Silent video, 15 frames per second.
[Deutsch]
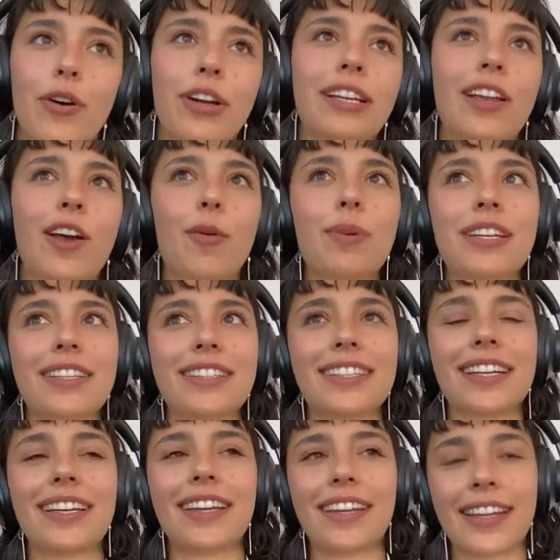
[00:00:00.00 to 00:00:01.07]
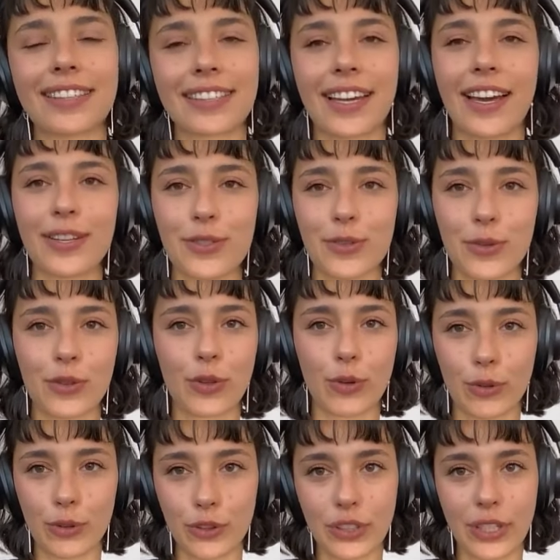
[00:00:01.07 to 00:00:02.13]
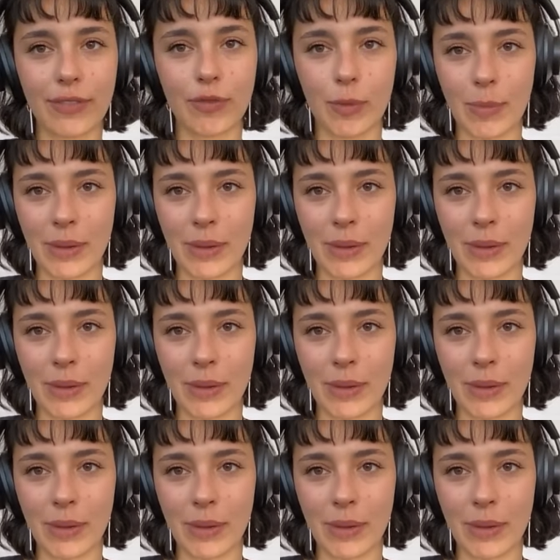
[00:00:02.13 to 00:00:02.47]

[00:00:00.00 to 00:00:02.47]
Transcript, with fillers: Oh, ich glaube tatsächlich jetzt gerade so in Großstädten,